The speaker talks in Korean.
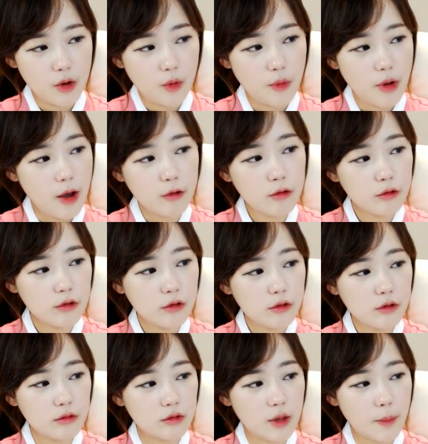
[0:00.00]

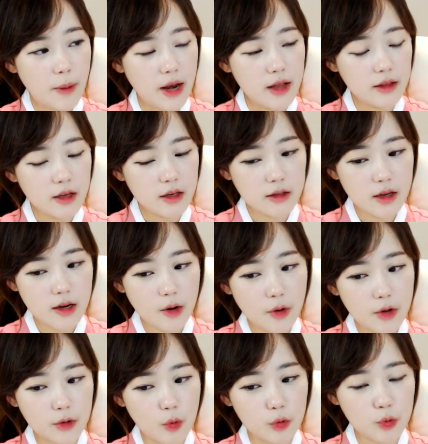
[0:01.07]
외국은 그냥 발렌타인데이라고
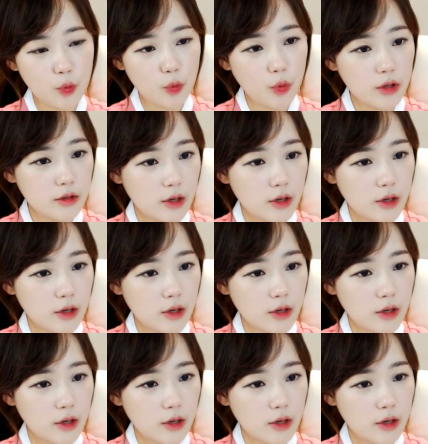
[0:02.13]
해서 꼭 초콜릿을